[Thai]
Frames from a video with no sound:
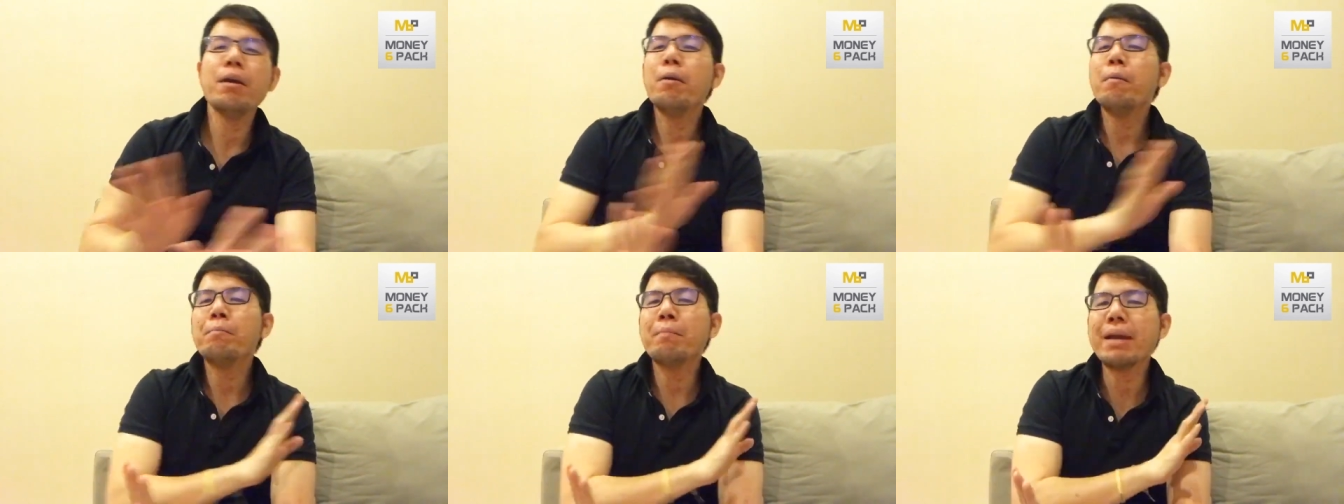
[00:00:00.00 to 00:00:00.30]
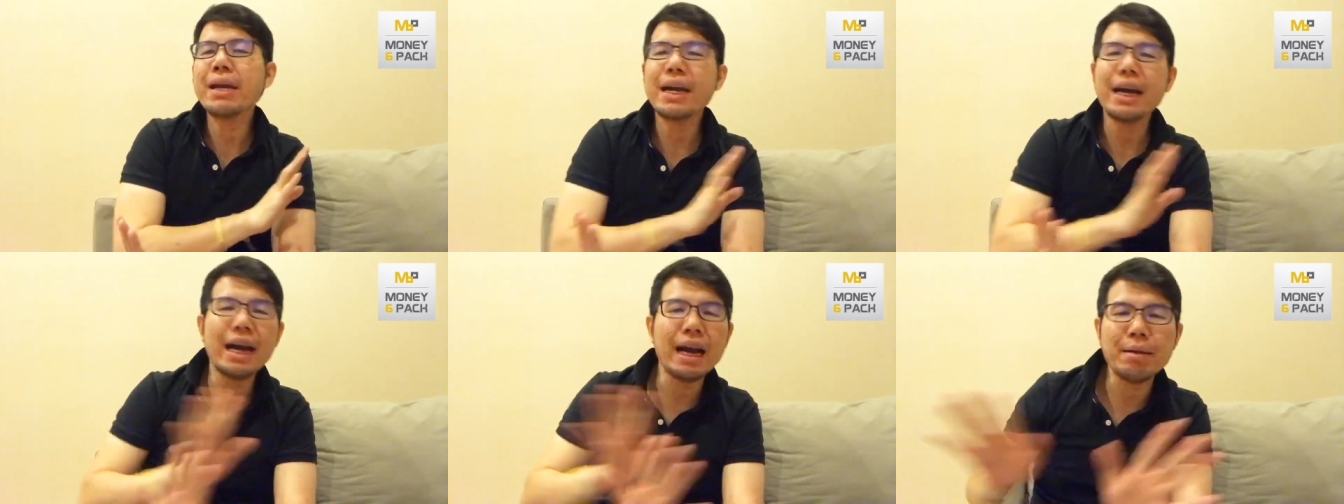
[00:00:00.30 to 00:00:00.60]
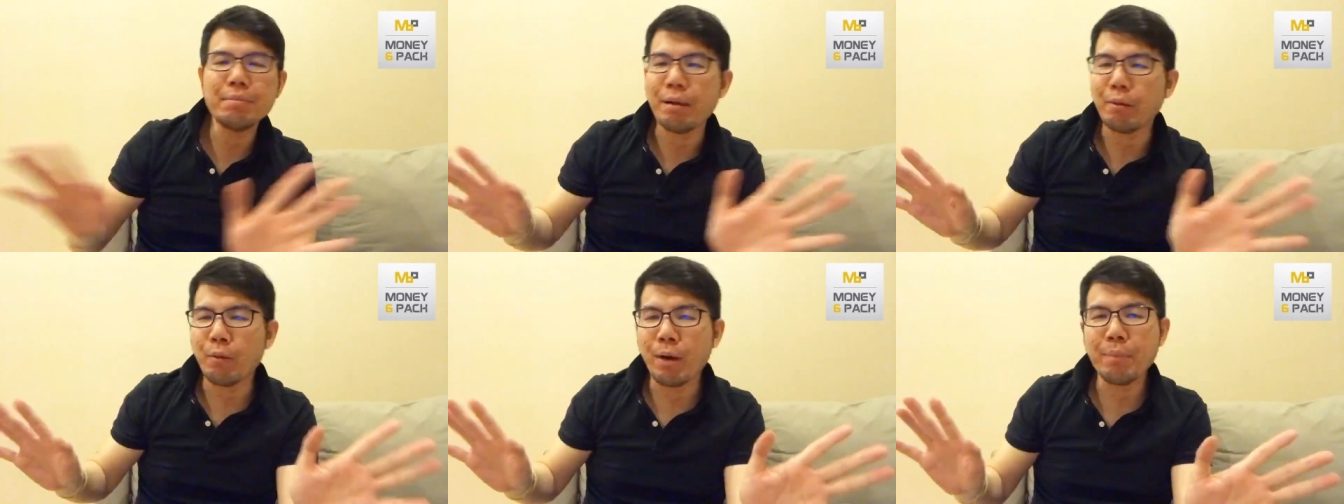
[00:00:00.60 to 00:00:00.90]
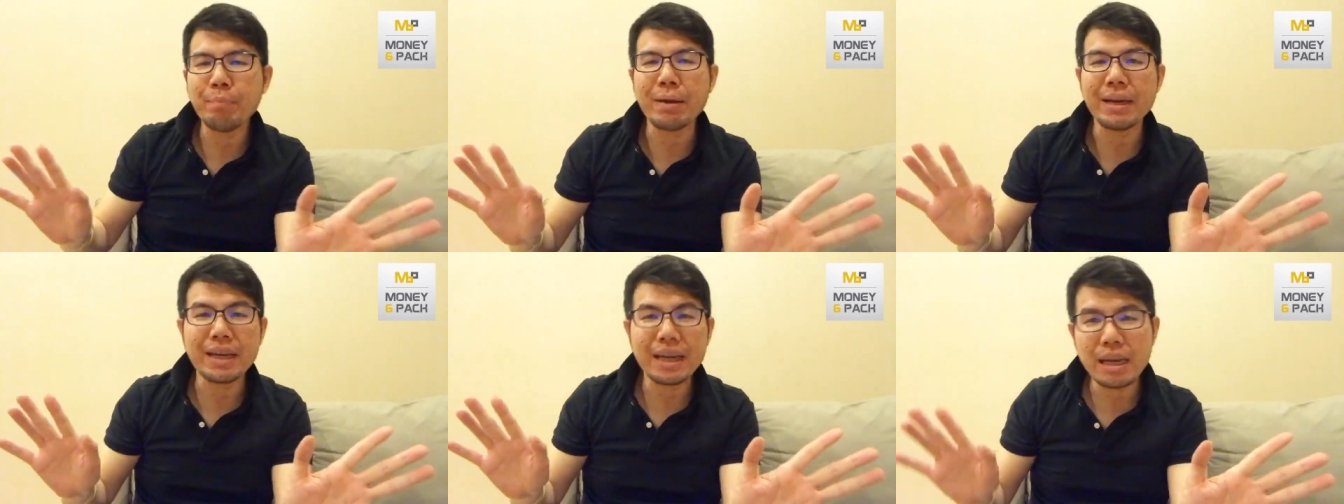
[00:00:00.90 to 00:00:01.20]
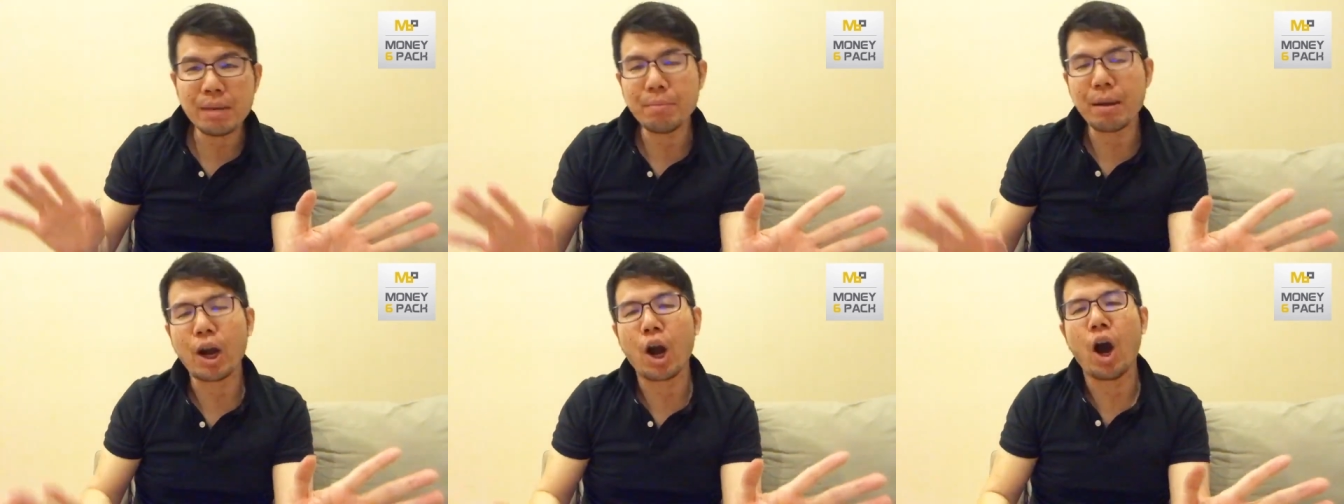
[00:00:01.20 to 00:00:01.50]
ไม่เคยแบบว่าเป็นหนี้
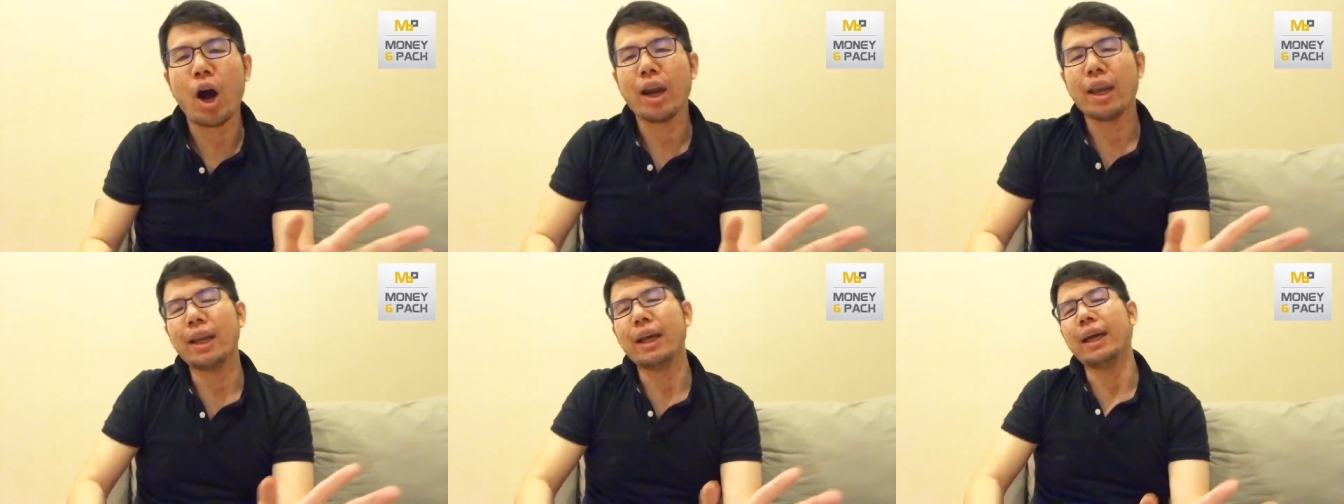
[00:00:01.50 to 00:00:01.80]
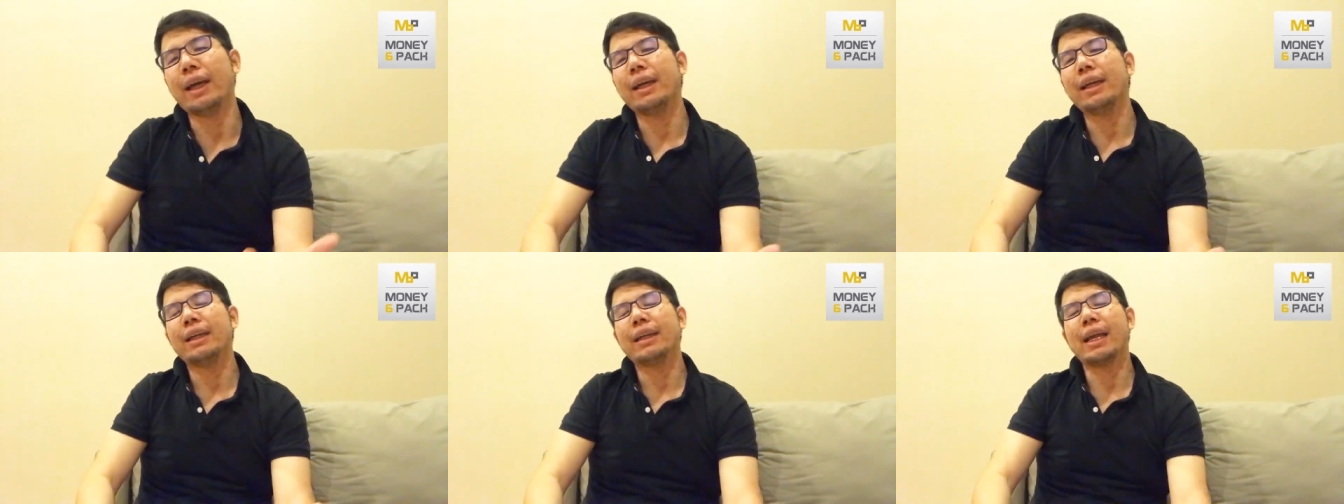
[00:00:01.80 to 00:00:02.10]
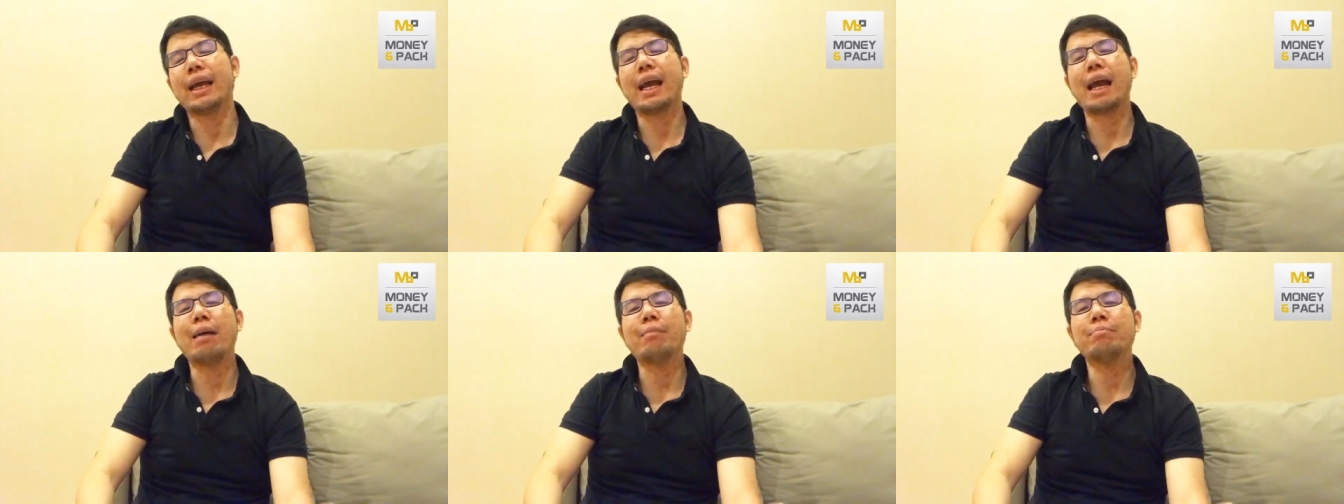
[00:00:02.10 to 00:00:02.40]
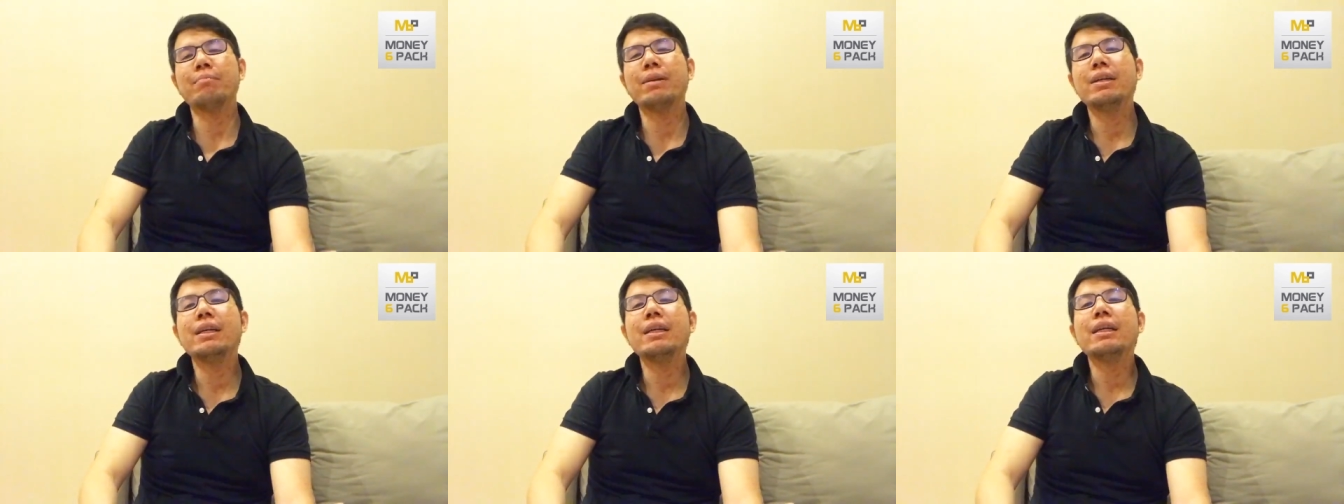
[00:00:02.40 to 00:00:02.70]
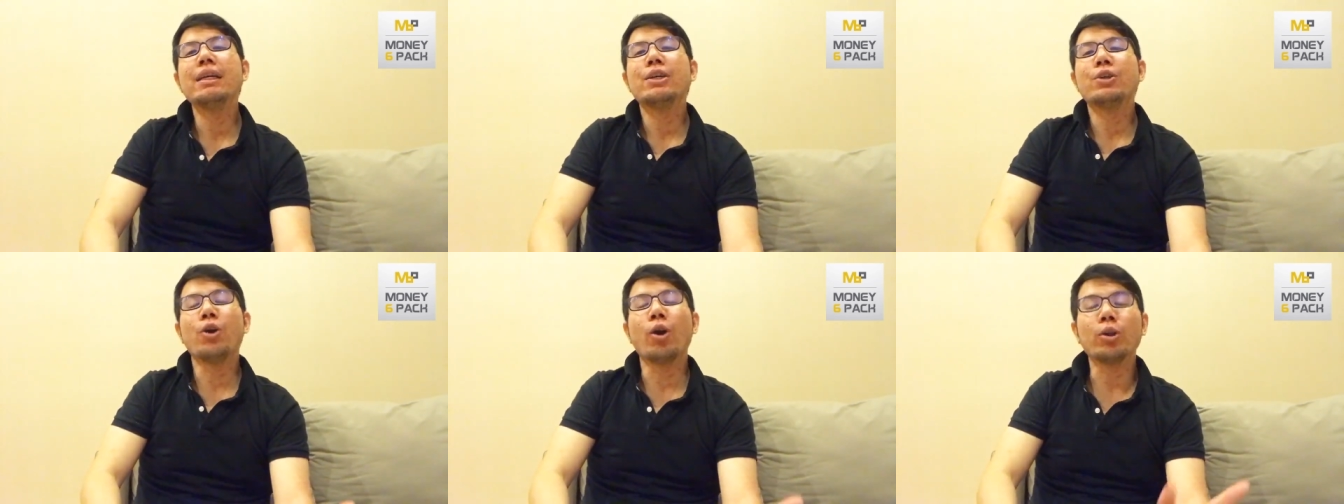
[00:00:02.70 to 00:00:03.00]
มาก่อนเลยนะครับ
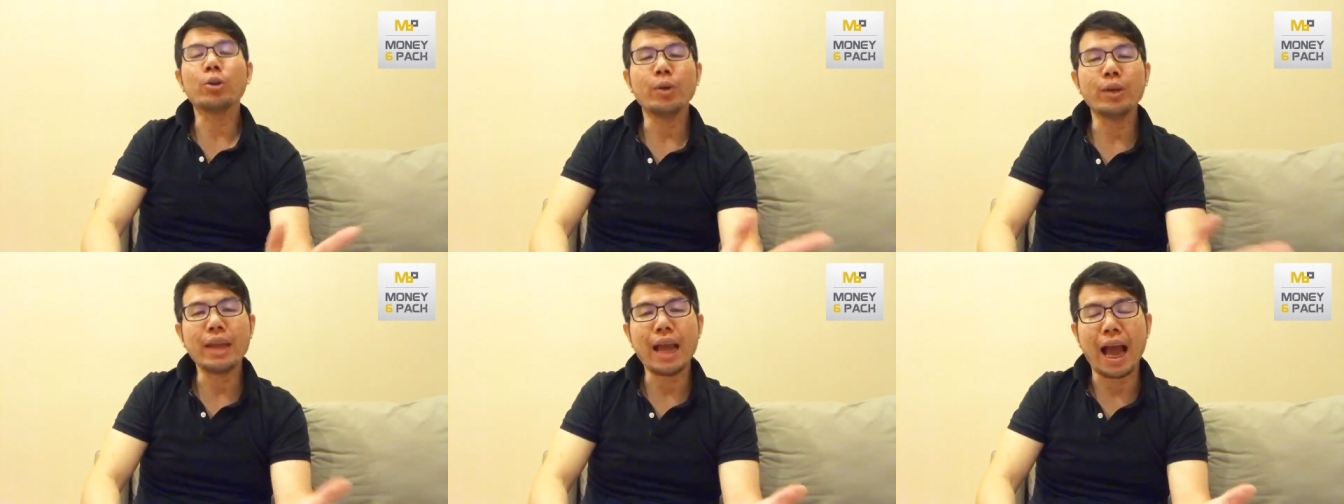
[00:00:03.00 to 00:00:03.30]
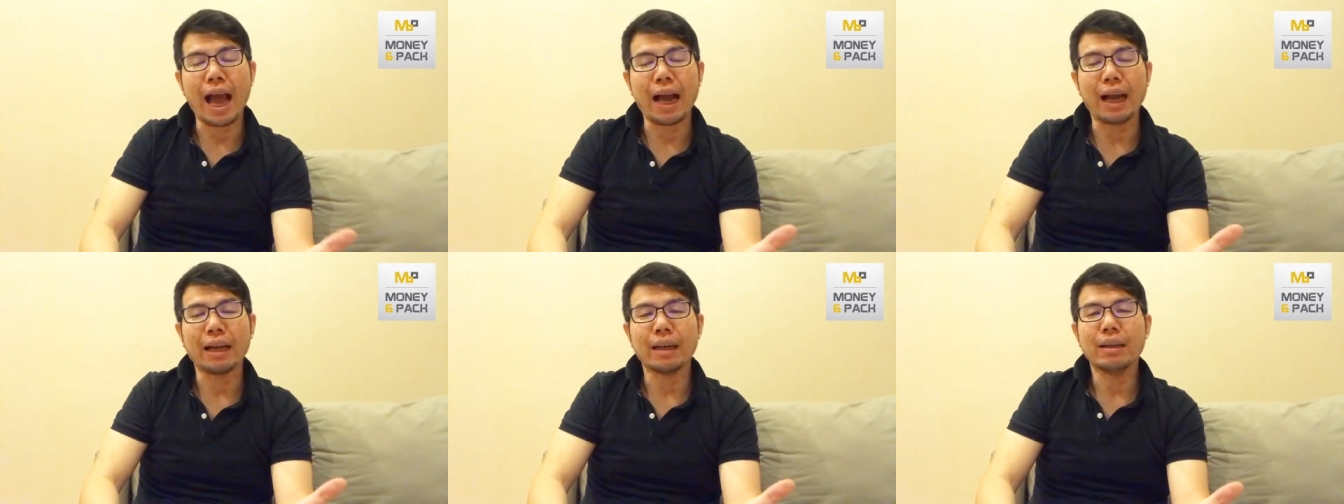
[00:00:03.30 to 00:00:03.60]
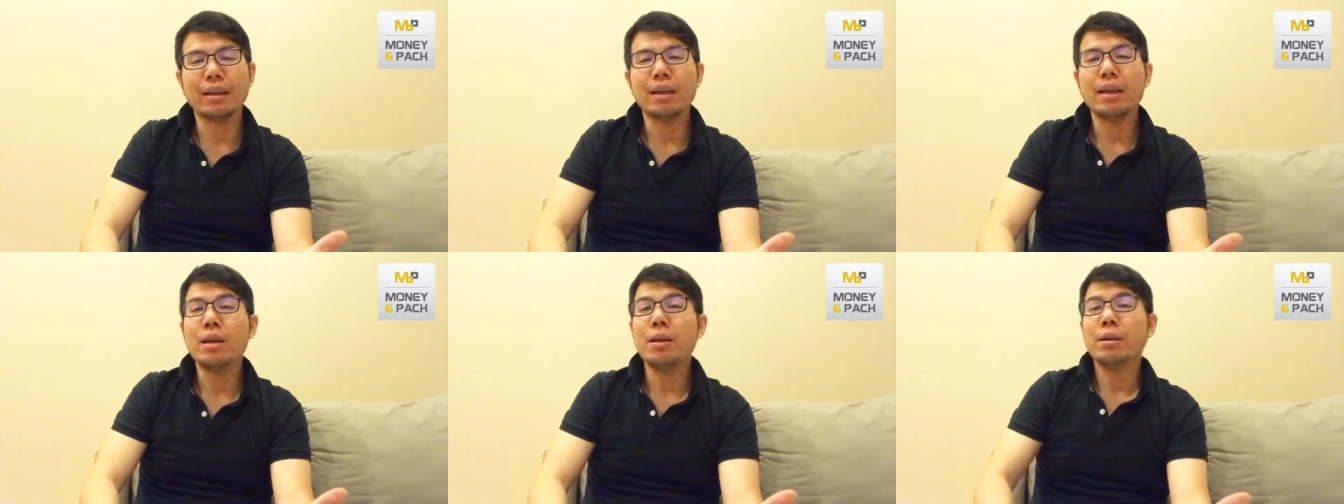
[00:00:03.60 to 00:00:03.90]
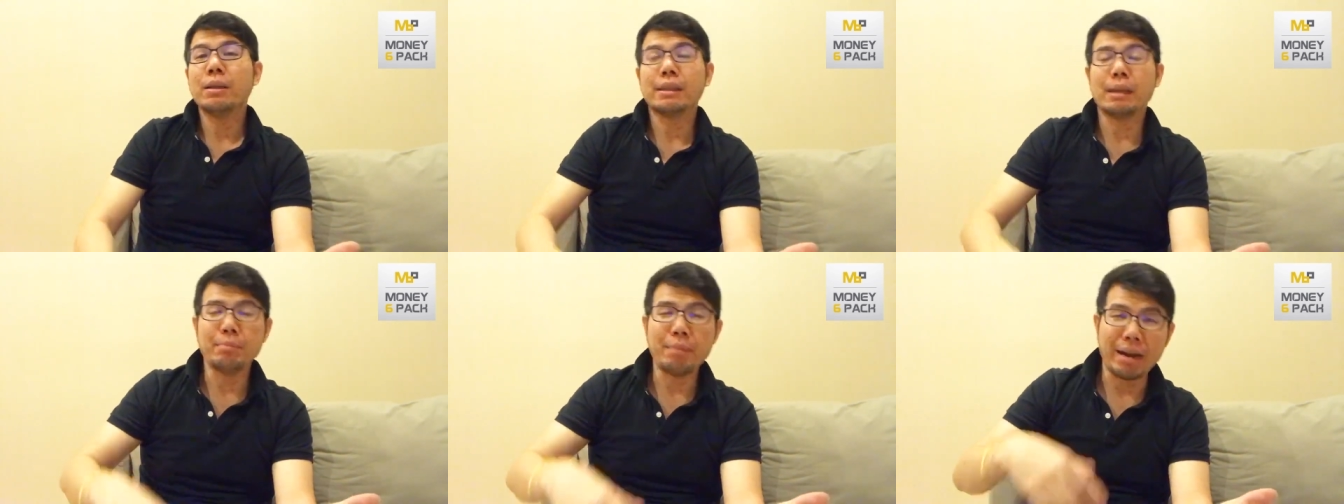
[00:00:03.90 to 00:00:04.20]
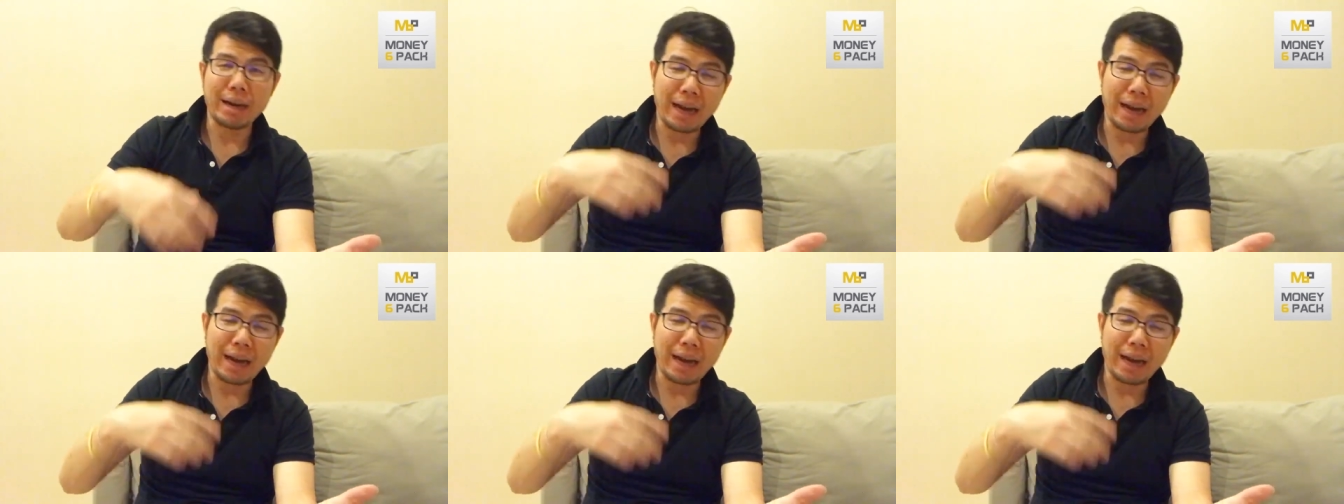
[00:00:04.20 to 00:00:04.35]
ยกตัวอย่างสมัครงา